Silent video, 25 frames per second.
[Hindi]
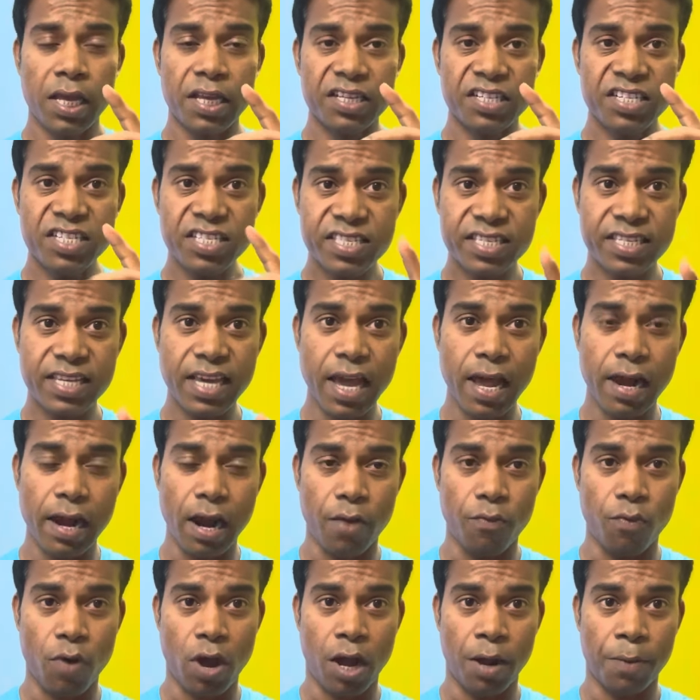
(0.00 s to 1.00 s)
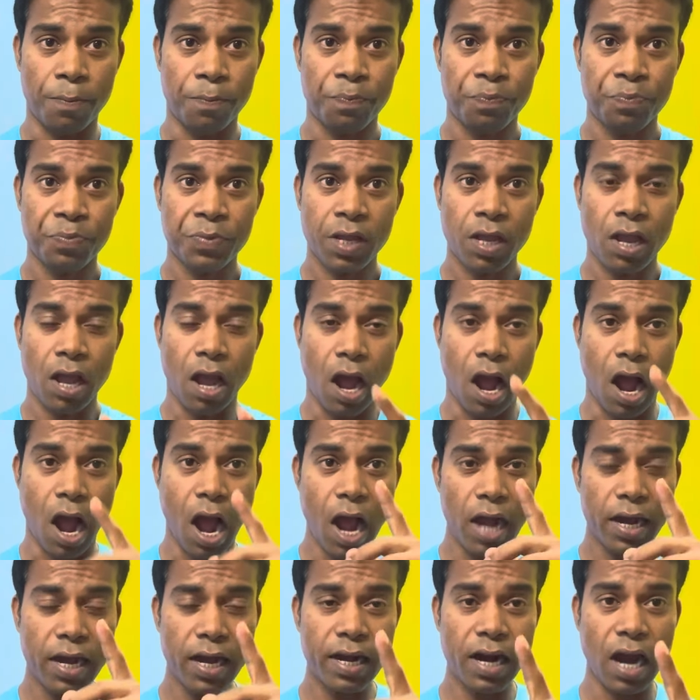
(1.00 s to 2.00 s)
इसके अलावा
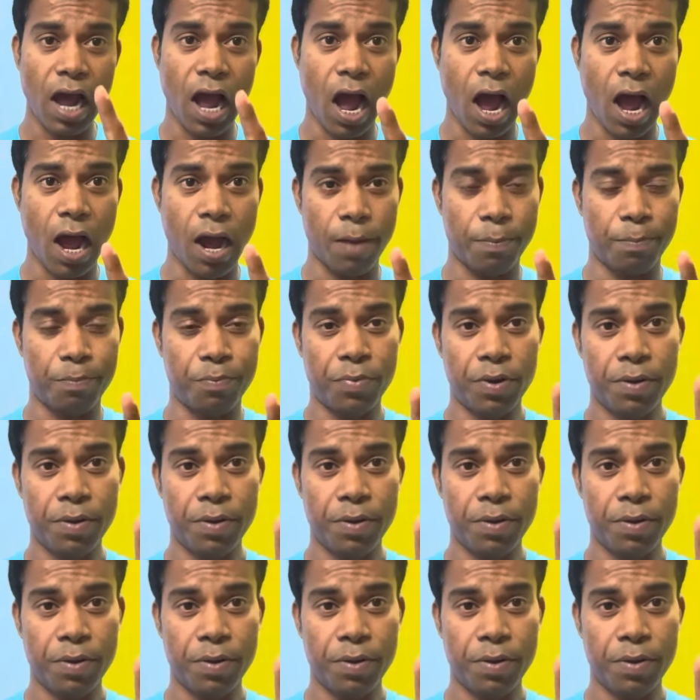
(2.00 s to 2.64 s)
अगर आप